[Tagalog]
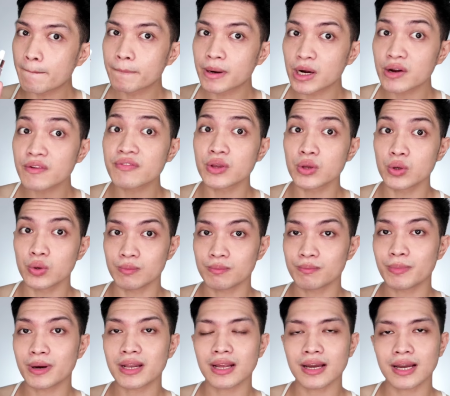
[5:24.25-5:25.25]
perfume,
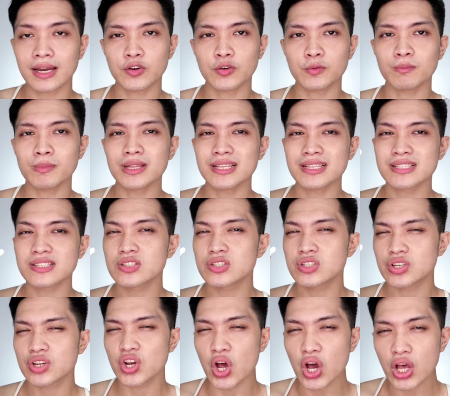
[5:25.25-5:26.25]
parang ganon. But it's
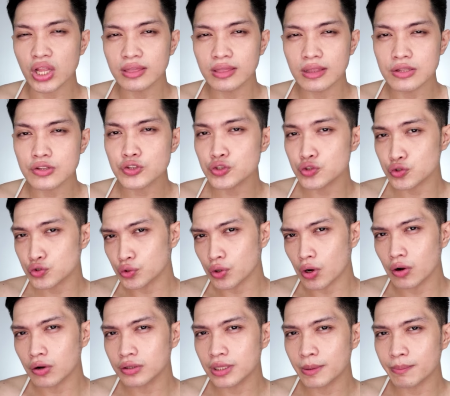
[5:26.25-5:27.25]
not that
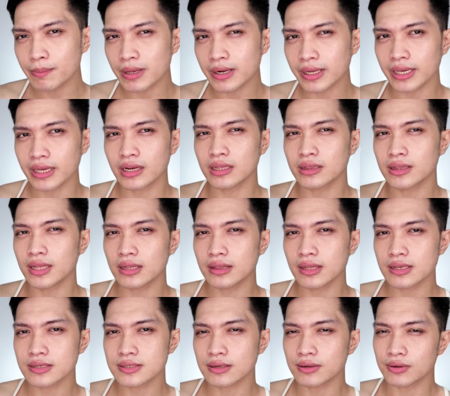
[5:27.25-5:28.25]
strong na parang
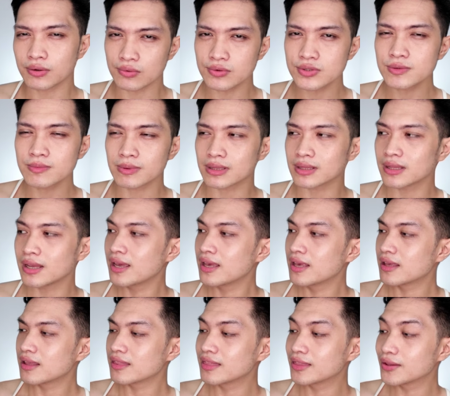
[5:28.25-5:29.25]
irritating sa nose. But
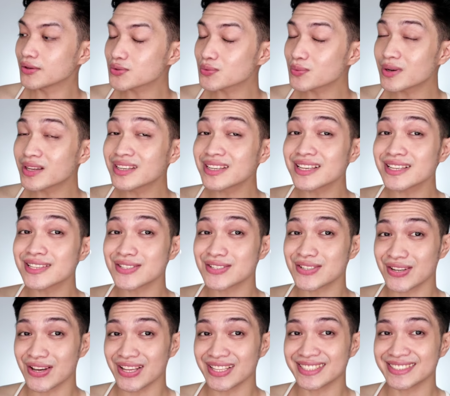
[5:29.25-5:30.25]
this one is
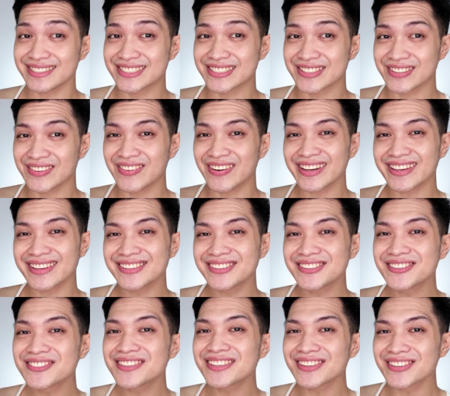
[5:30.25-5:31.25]
not. So, ayun,
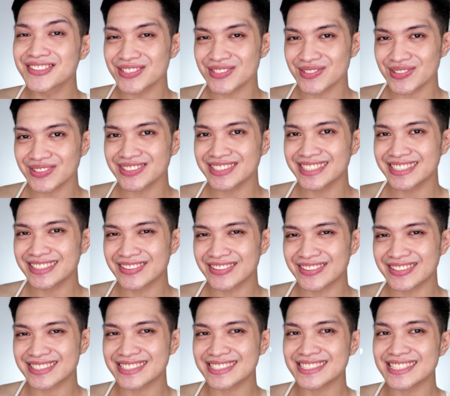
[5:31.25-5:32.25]
yung nagustuhan ko dito
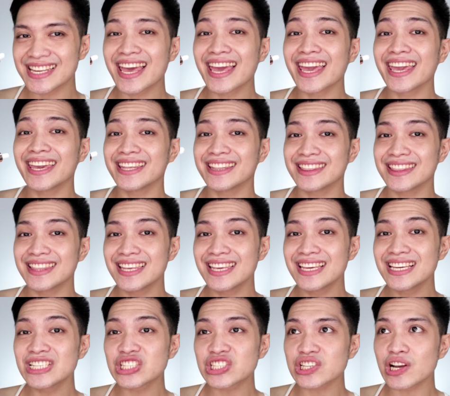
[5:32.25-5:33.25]
is
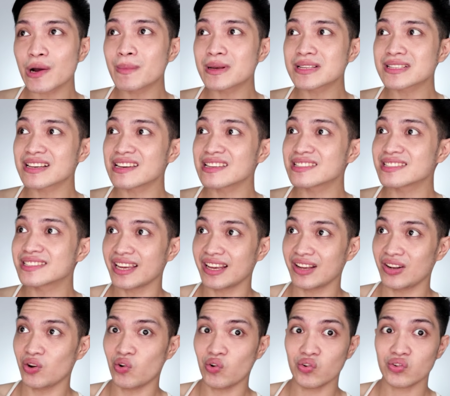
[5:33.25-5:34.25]
hindi siya masakit sa
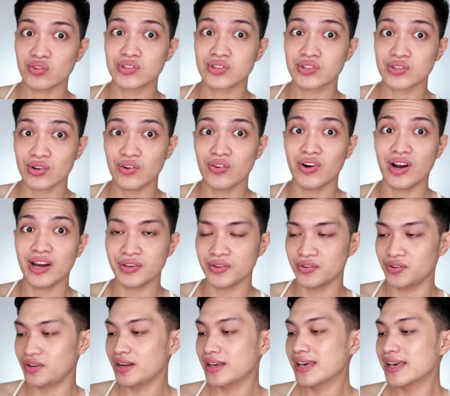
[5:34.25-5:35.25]
ilong. So,
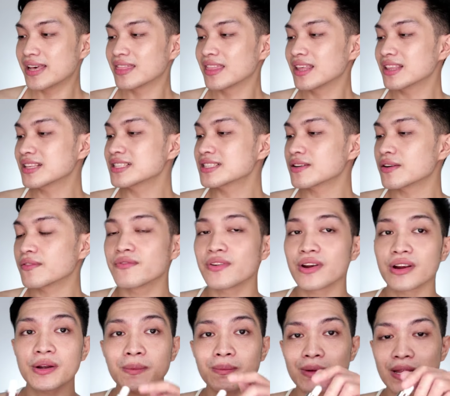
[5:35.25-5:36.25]
ayun. That is a
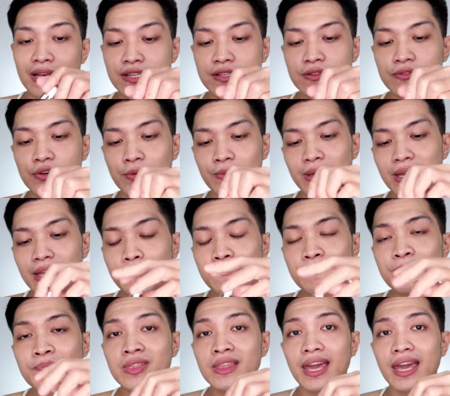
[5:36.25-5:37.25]
very plus for me.
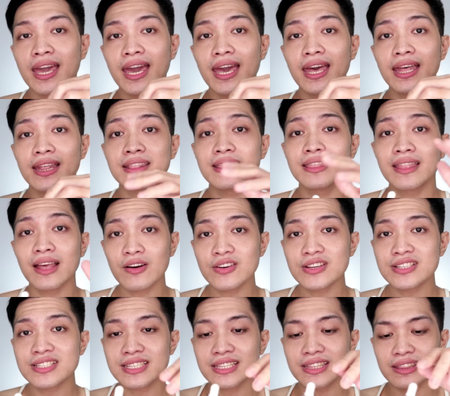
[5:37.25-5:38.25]
And
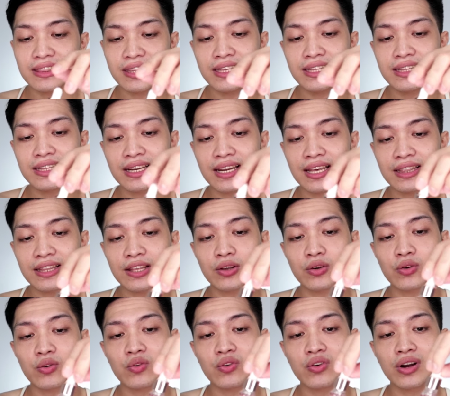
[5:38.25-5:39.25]
now is tingnan
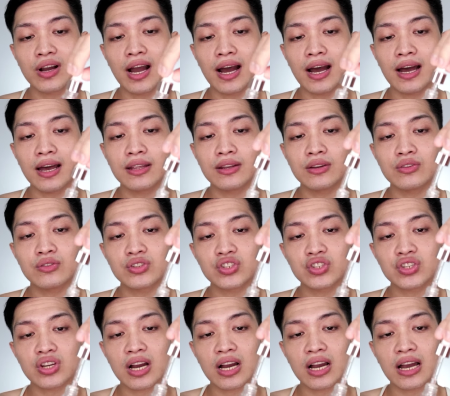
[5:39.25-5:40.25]
natin kung gaano
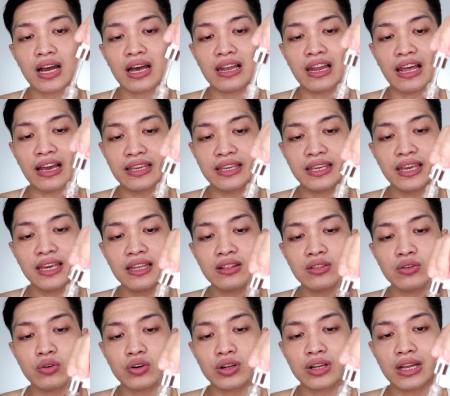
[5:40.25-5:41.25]
siya
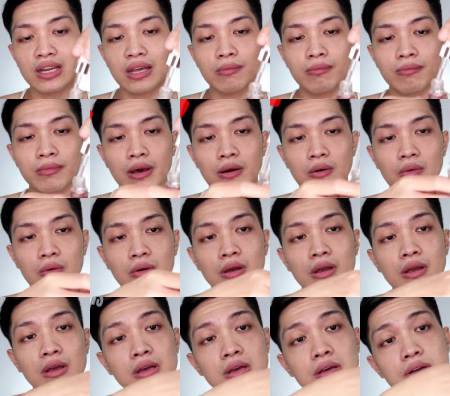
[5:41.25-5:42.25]
kalagkit or kalabnaw.
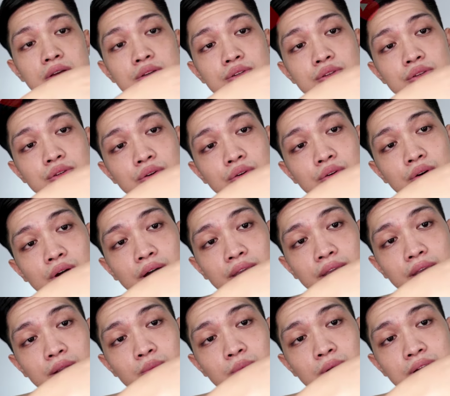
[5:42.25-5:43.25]
So,
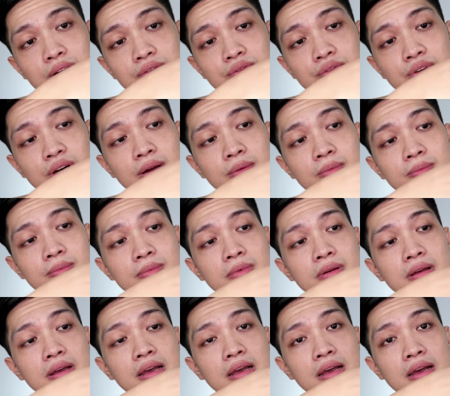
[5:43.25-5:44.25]
ayan, one drop.
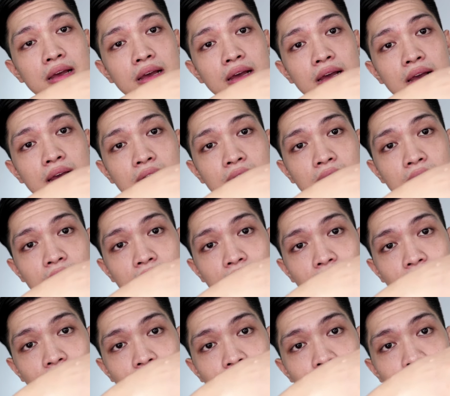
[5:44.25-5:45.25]

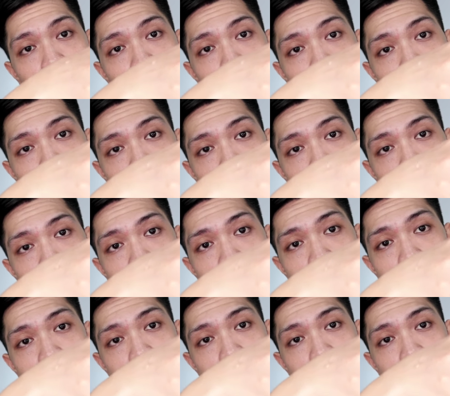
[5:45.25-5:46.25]
Alright,
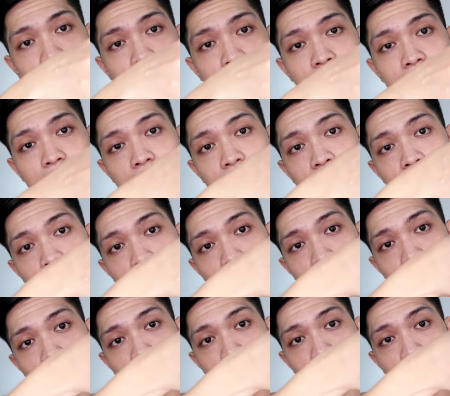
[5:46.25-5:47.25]
so,
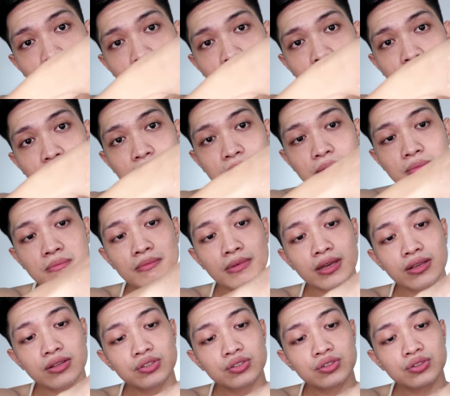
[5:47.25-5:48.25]

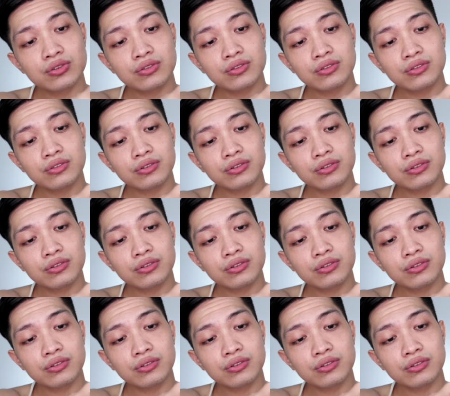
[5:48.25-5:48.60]
medyo,